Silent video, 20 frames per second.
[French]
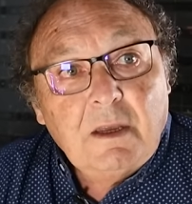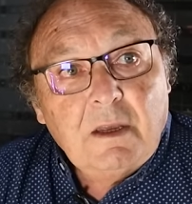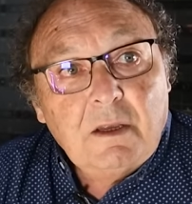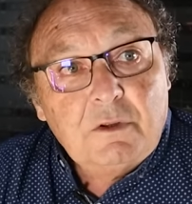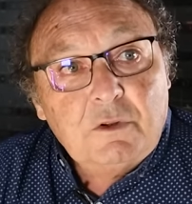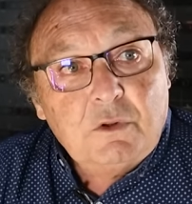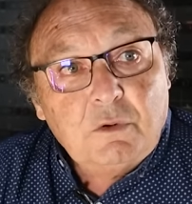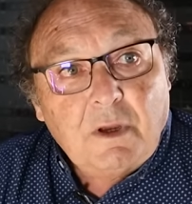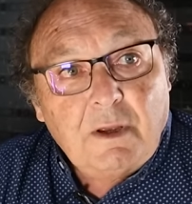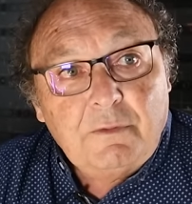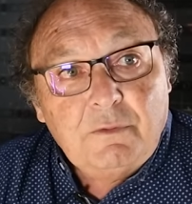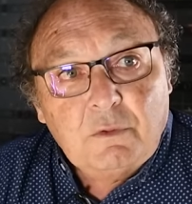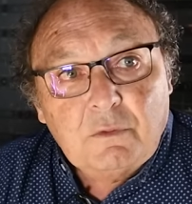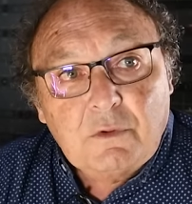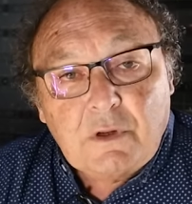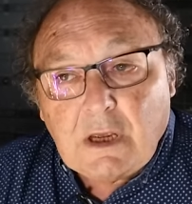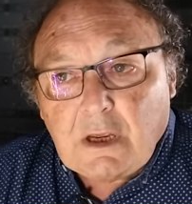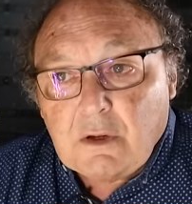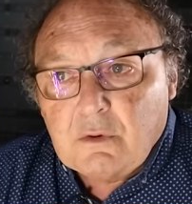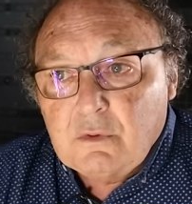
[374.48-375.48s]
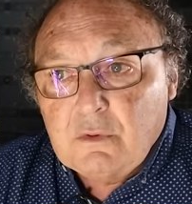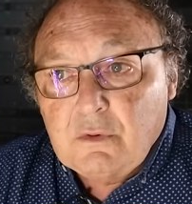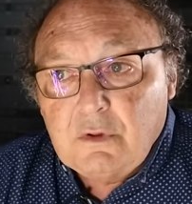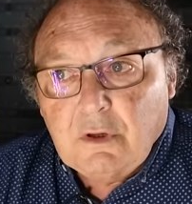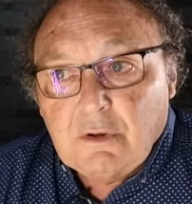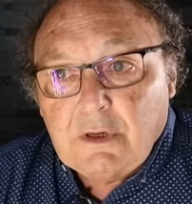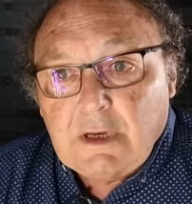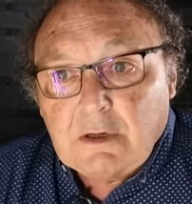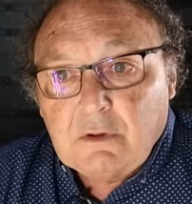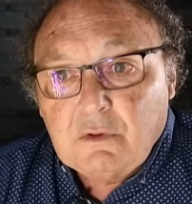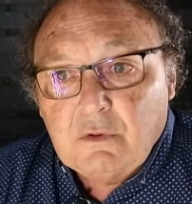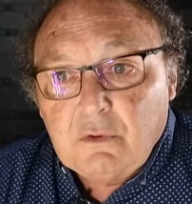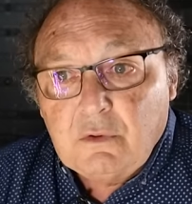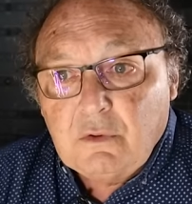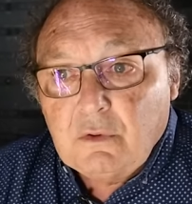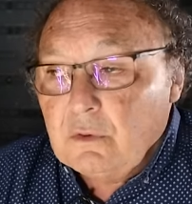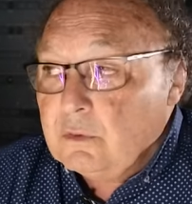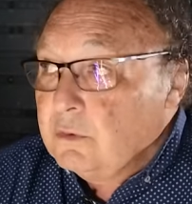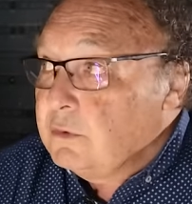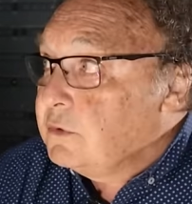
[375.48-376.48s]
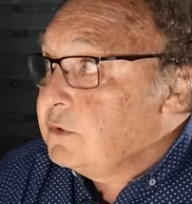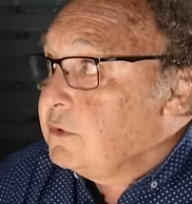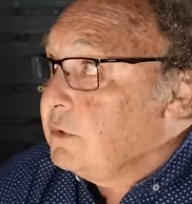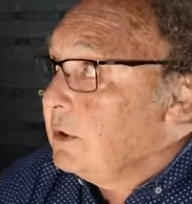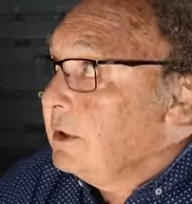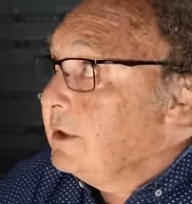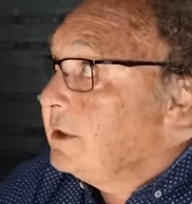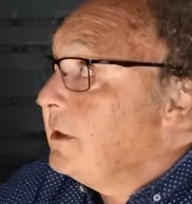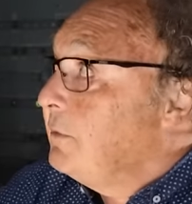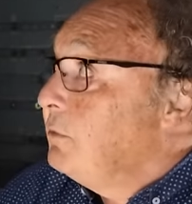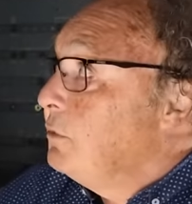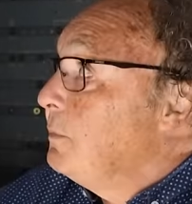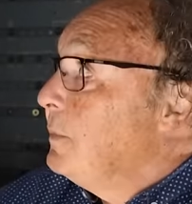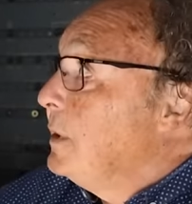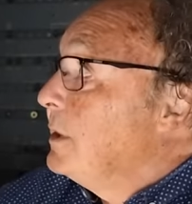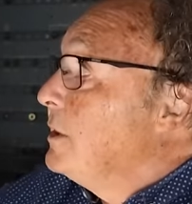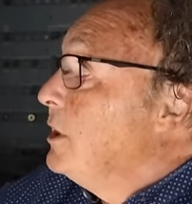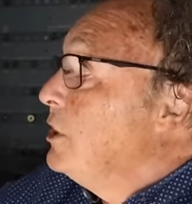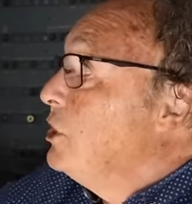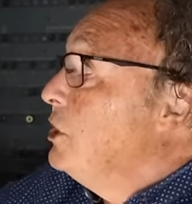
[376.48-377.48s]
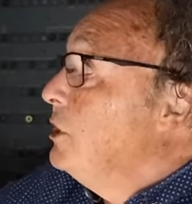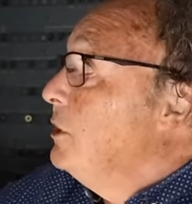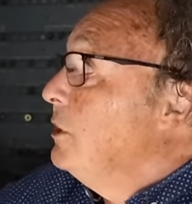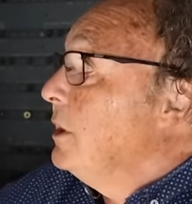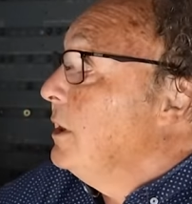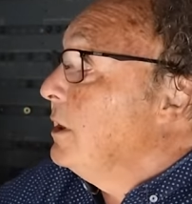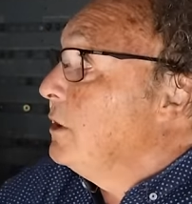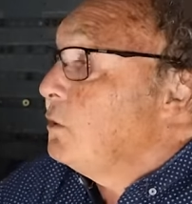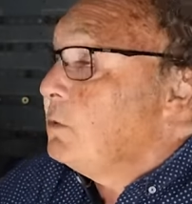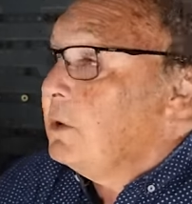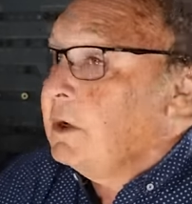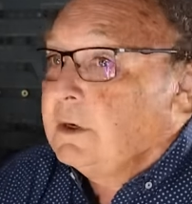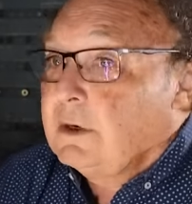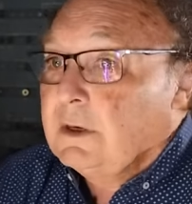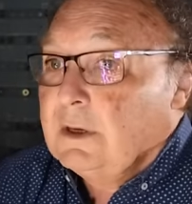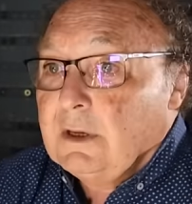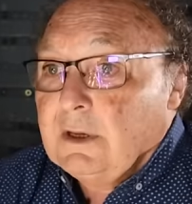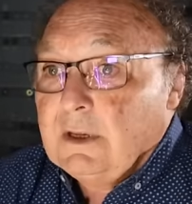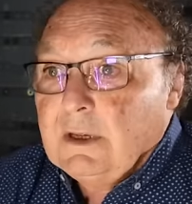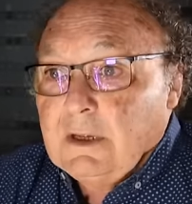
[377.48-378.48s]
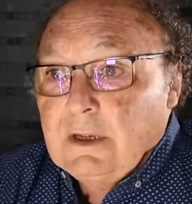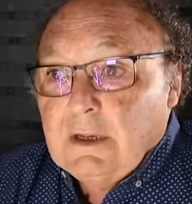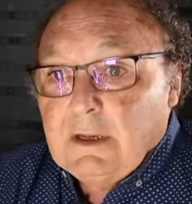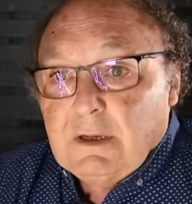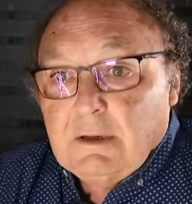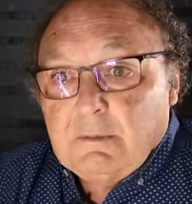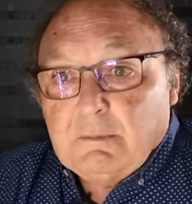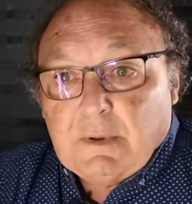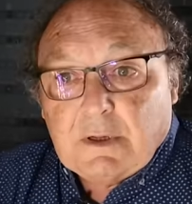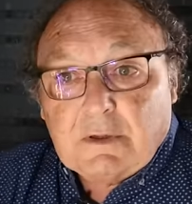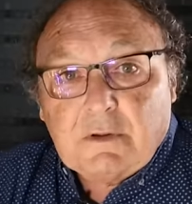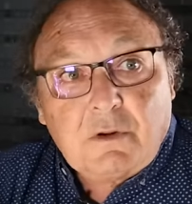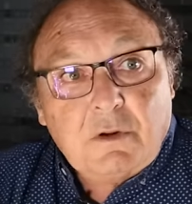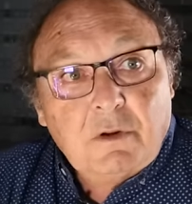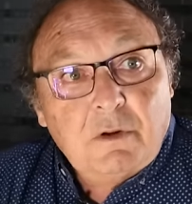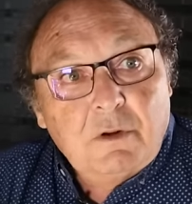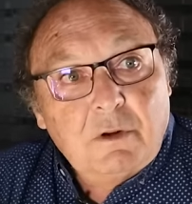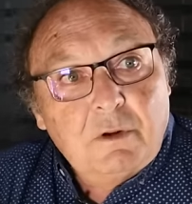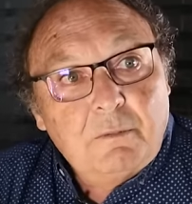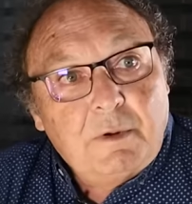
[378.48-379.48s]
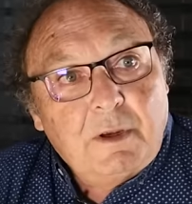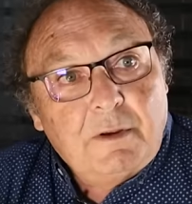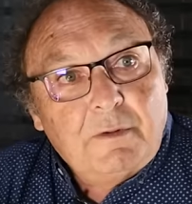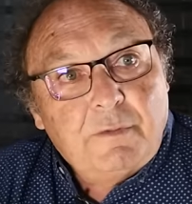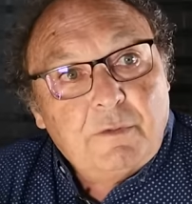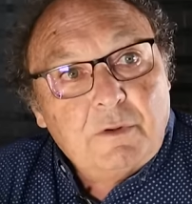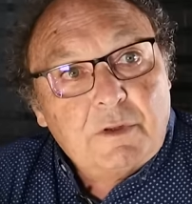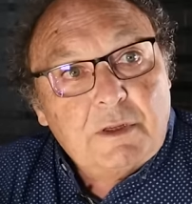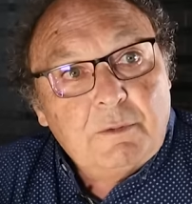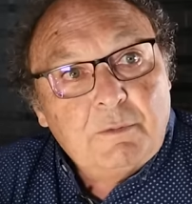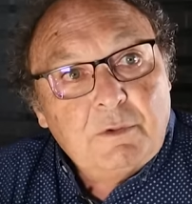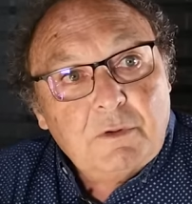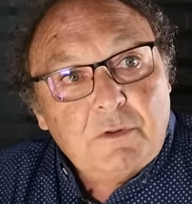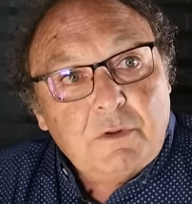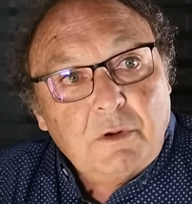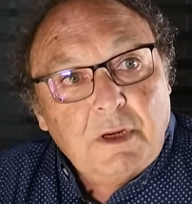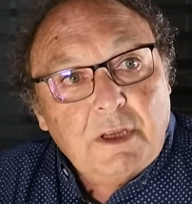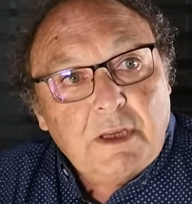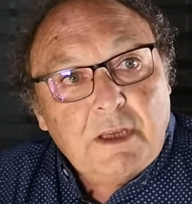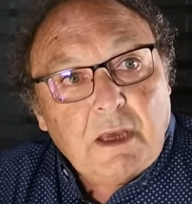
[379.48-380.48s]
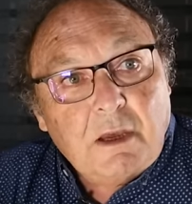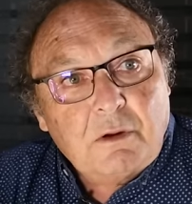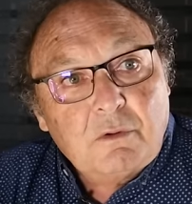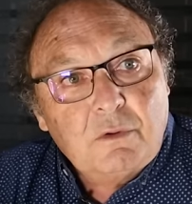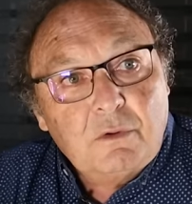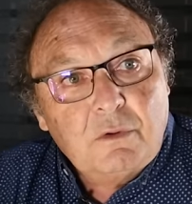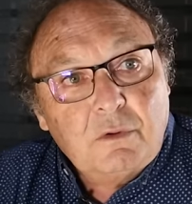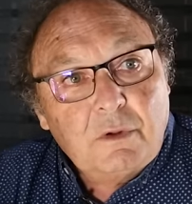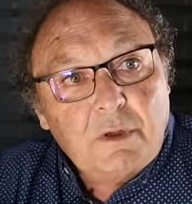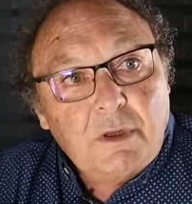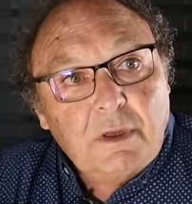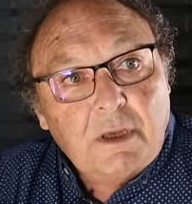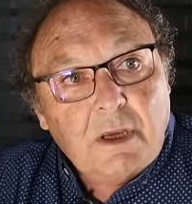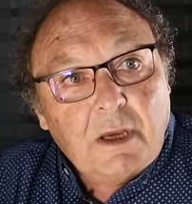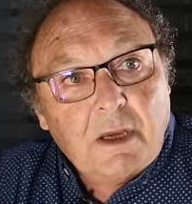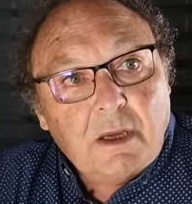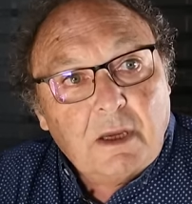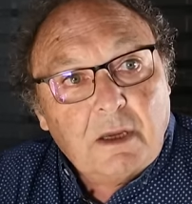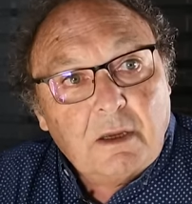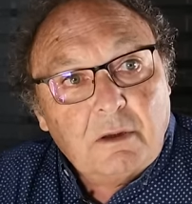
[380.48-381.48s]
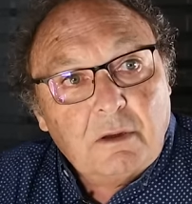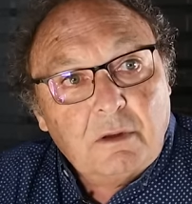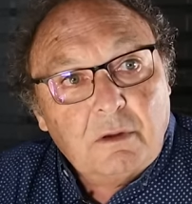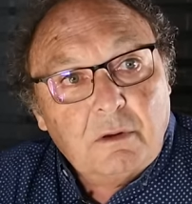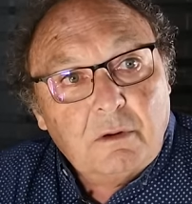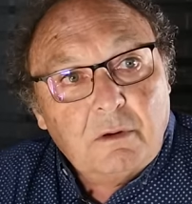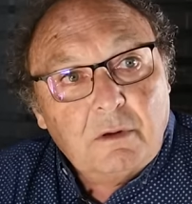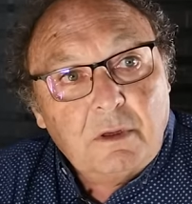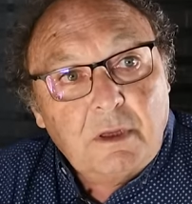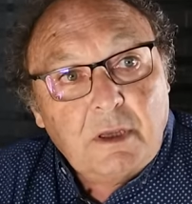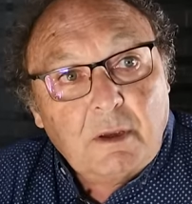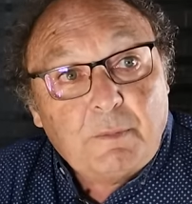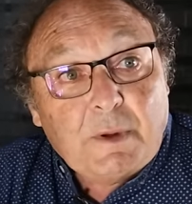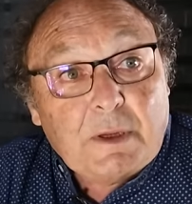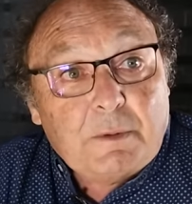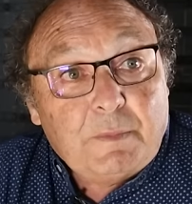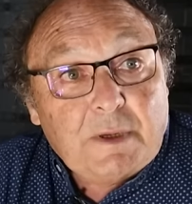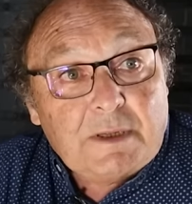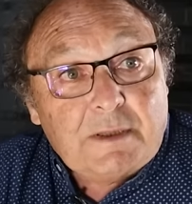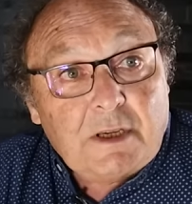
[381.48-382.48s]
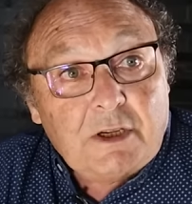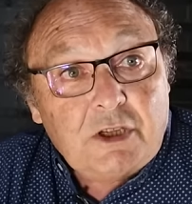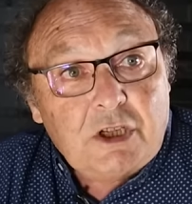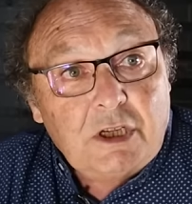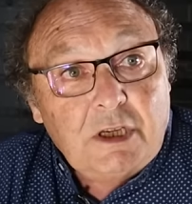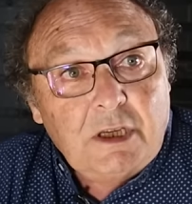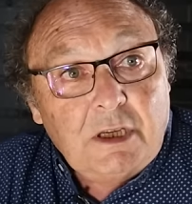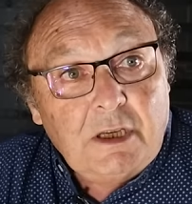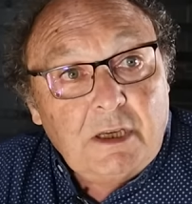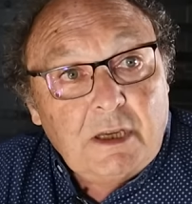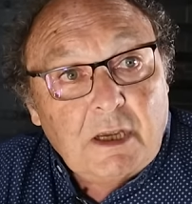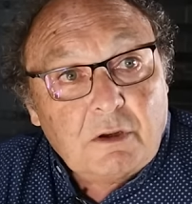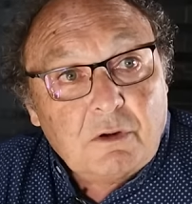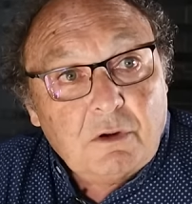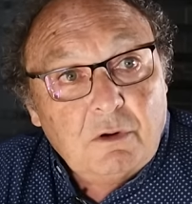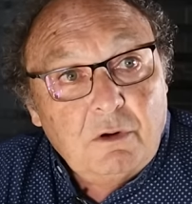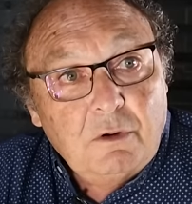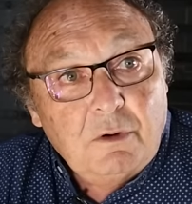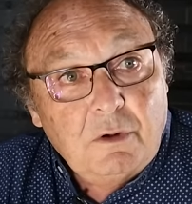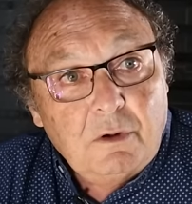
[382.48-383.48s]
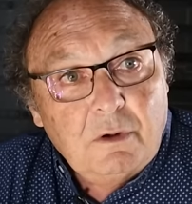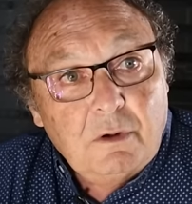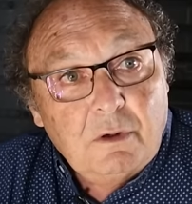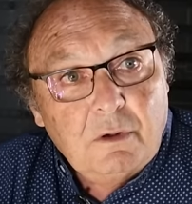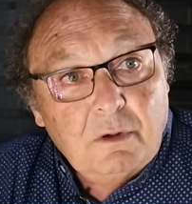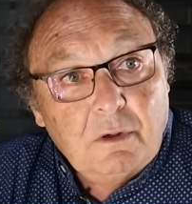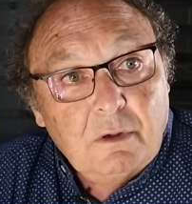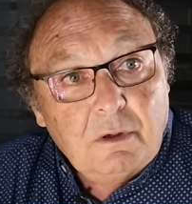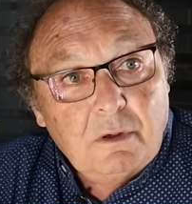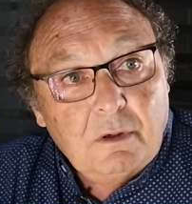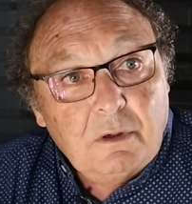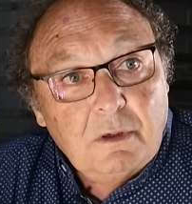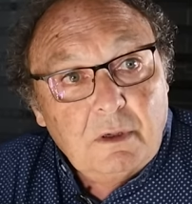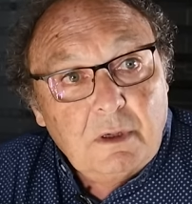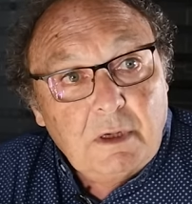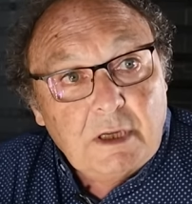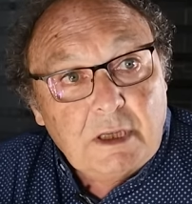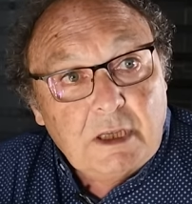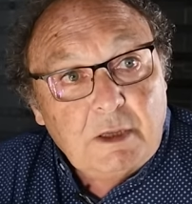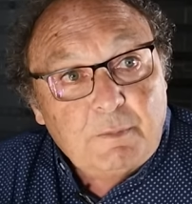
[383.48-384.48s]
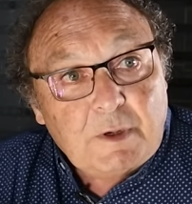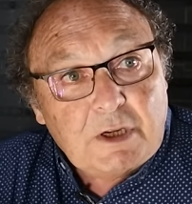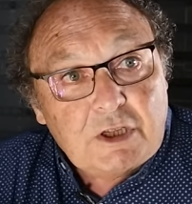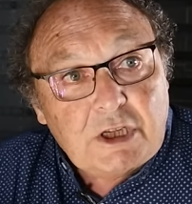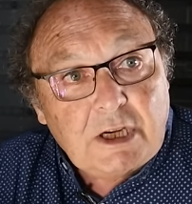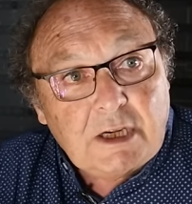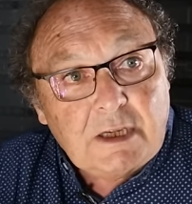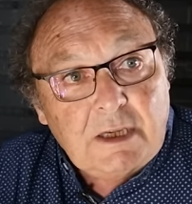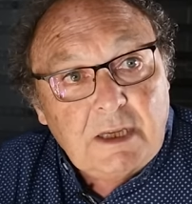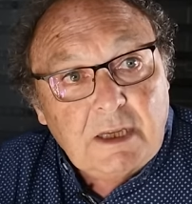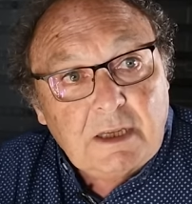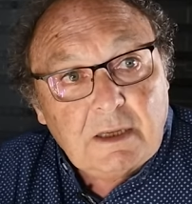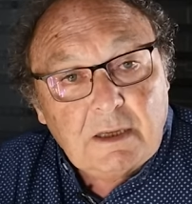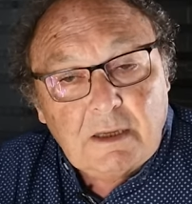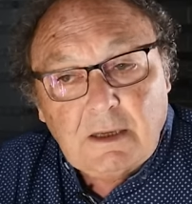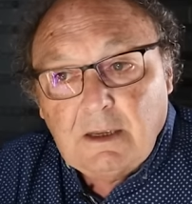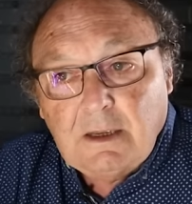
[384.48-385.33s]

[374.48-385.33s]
sur avion cargo, il y en a que deux, sur les avions passagers, il y en a trois parce que bah, forcément sur les cargos il n'y a, pas de passagers, il n'y a que l'équipage technique.